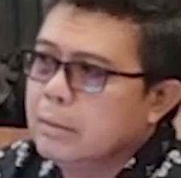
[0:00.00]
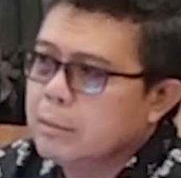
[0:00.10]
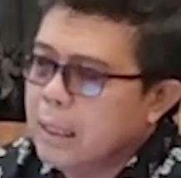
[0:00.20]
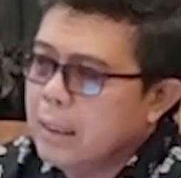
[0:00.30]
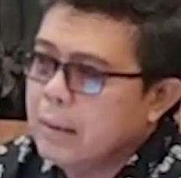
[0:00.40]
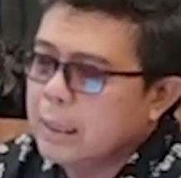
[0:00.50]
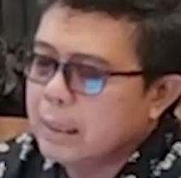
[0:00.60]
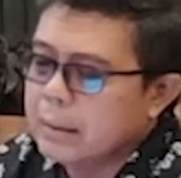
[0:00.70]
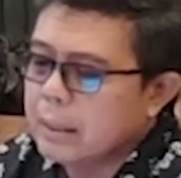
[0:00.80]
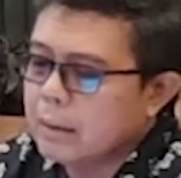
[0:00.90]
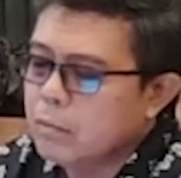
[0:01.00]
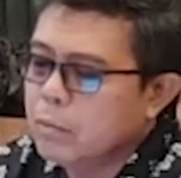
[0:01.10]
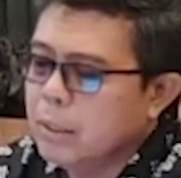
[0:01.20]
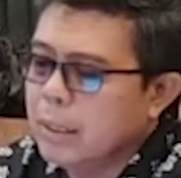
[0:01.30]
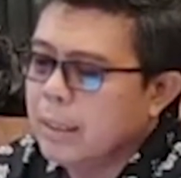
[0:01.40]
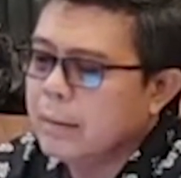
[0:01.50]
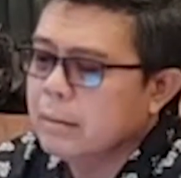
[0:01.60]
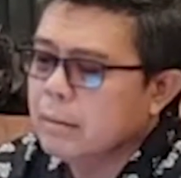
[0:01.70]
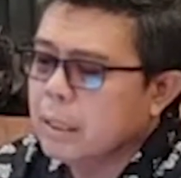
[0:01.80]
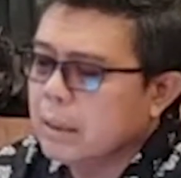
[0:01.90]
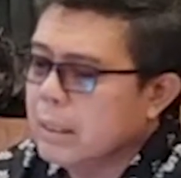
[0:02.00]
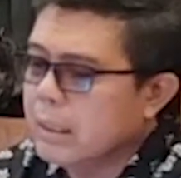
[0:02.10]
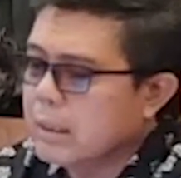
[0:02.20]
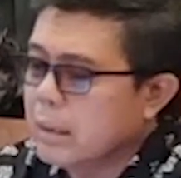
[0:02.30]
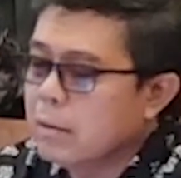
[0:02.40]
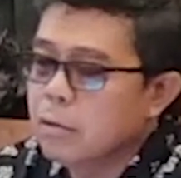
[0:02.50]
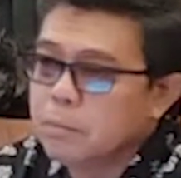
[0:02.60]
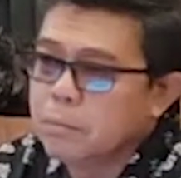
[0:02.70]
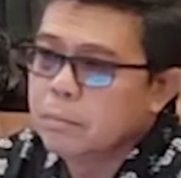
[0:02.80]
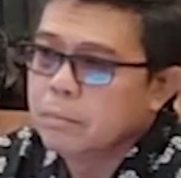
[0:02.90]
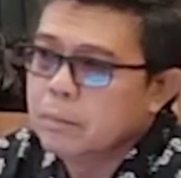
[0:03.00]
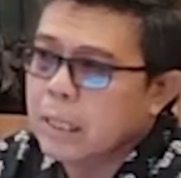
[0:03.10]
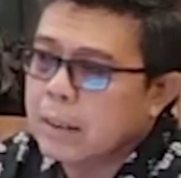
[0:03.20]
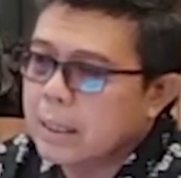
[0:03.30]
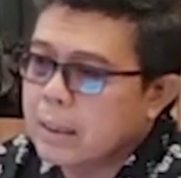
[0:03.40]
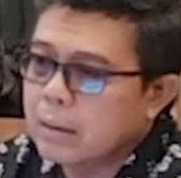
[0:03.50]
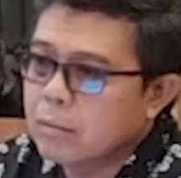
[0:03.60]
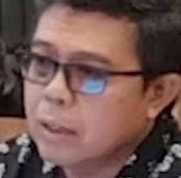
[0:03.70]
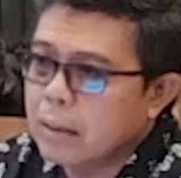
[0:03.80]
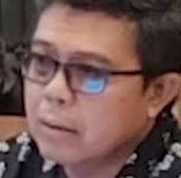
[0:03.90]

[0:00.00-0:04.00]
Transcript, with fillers: ya sudah dari satu mobil HS itu nanti ada grup ada ketua